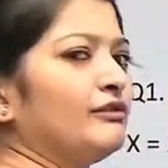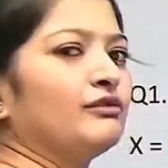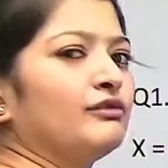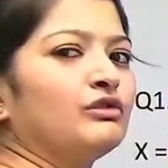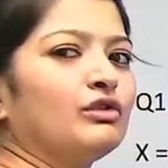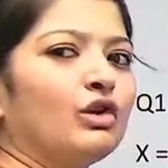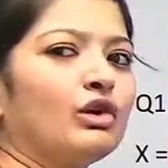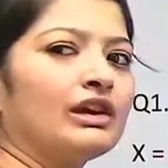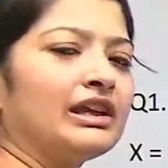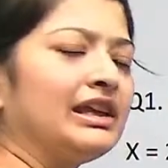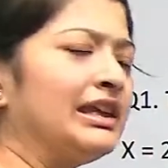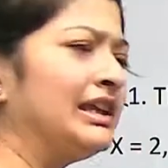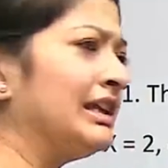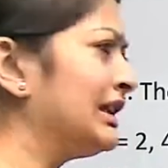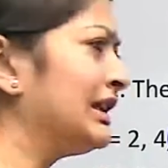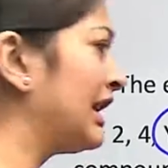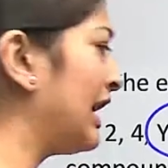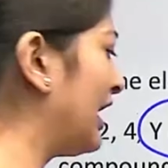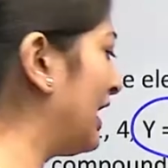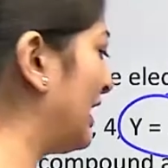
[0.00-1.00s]

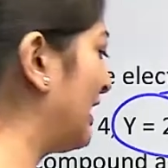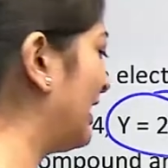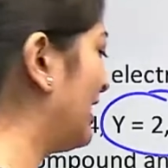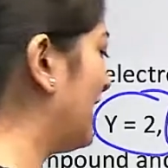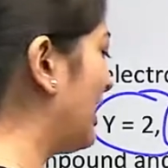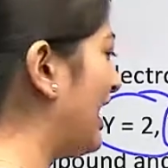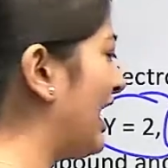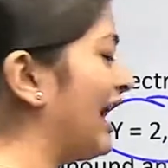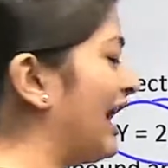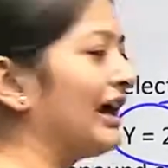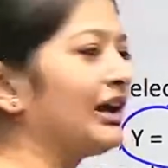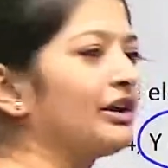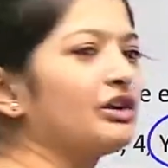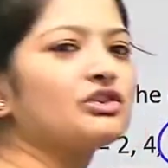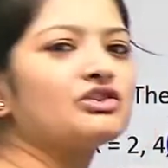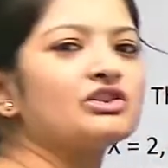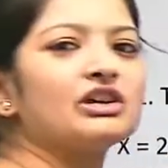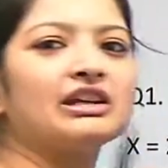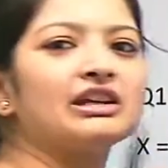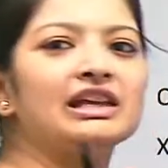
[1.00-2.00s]
फ्लोरीन का
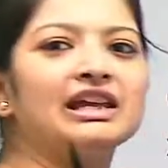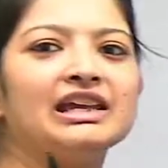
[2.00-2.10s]
हाइड्रोजन